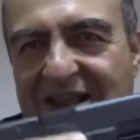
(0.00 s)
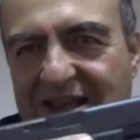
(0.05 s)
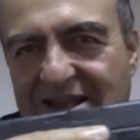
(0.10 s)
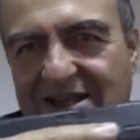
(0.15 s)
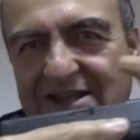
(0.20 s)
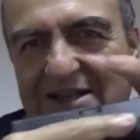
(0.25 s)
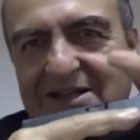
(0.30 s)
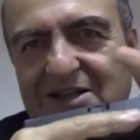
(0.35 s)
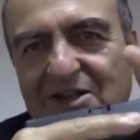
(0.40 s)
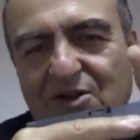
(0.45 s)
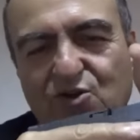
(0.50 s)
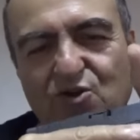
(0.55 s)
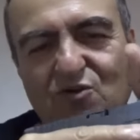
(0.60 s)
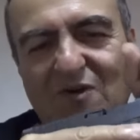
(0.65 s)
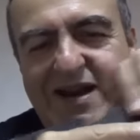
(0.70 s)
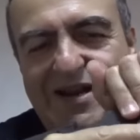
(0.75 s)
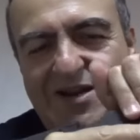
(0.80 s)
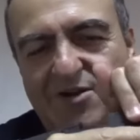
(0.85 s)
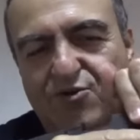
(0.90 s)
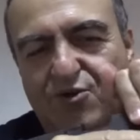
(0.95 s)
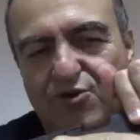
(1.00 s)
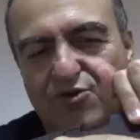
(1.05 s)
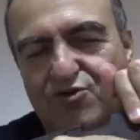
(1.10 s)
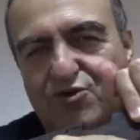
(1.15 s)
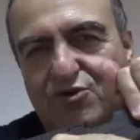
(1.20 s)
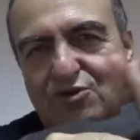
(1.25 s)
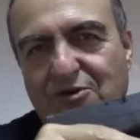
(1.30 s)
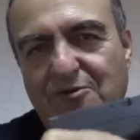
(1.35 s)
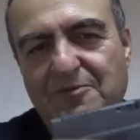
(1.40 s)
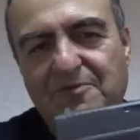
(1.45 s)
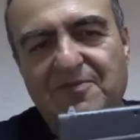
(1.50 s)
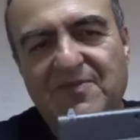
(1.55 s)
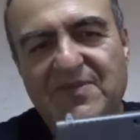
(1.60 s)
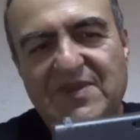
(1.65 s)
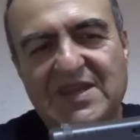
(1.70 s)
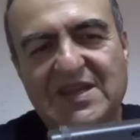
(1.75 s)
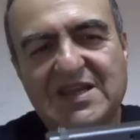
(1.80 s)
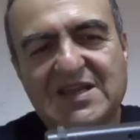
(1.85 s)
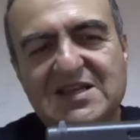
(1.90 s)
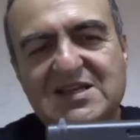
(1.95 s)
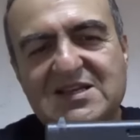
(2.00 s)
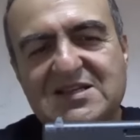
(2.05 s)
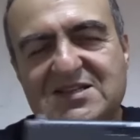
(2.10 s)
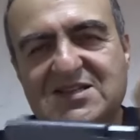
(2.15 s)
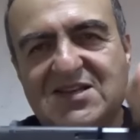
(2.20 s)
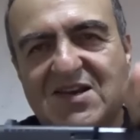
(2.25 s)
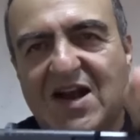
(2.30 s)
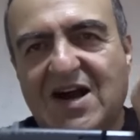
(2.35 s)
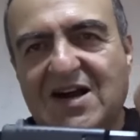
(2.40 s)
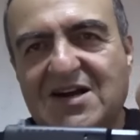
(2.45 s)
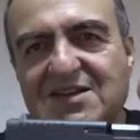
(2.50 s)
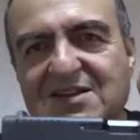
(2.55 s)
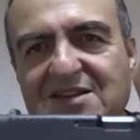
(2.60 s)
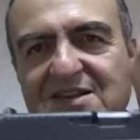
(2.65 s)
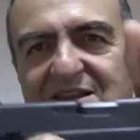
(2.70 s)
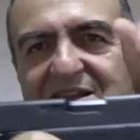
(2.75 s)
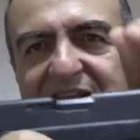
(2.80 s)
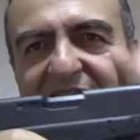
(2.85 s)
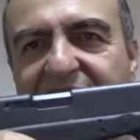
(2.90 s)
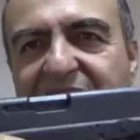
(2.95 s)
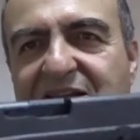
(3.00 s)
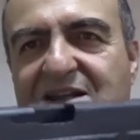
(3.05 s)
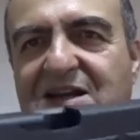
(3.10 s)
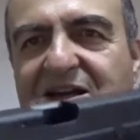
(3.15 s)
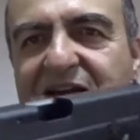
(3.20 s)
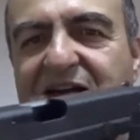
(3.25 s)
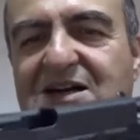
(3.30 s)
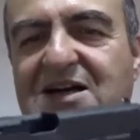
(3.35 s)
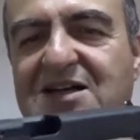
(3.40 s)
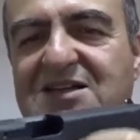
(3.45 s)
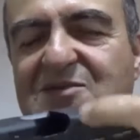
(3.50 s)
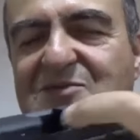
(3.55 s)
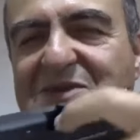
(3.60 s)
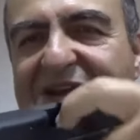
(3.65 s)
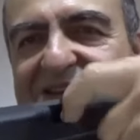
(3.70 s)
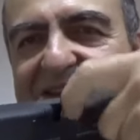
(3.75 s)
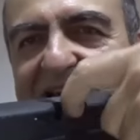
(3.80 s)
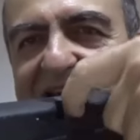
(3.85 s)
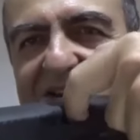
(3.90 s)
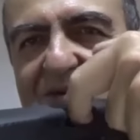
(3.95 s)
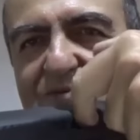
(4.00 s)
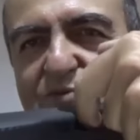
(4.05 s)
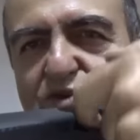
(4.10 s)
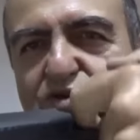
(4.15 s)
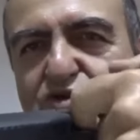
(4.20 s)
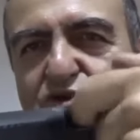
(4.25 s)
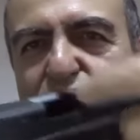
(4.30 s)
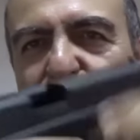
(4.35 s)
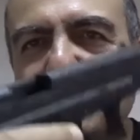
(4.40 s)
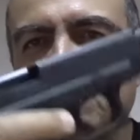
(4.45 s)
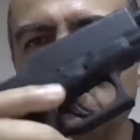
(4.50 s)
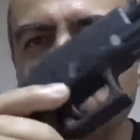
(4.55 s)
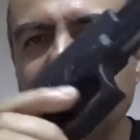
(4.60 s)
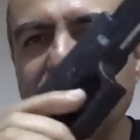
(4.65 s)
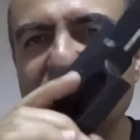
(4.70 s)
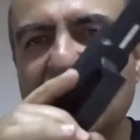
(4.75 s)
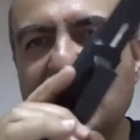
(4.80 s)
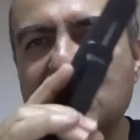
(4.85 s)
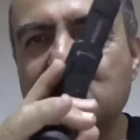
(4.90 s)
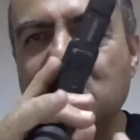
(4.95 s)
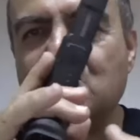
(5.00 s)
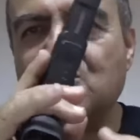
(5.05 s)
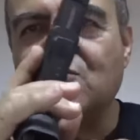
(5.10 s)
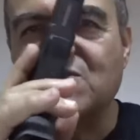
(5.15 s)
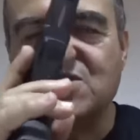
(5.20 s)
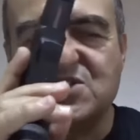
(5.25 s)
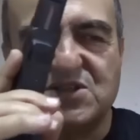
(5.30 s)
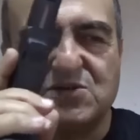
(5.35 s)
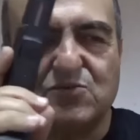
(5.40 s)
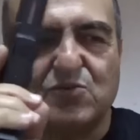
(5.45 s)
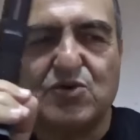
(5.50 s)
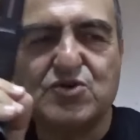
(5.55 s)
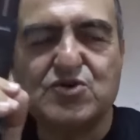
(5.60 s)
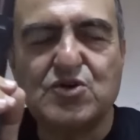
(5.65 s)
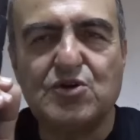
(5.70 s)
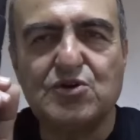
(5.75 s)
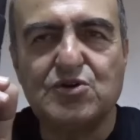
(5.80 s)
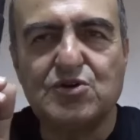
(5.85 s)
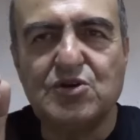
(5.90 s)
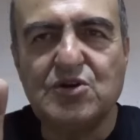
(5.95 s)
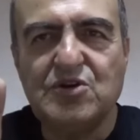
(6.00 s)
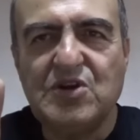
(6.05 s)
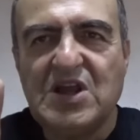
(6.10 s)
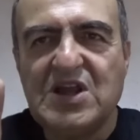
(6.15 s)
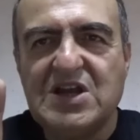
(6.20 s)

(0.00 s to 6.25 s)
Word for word: ne? Güvenlik kontrolü. Silahın atım yatağının boş olduğunu, şarjör yuvasının boş olduğunu,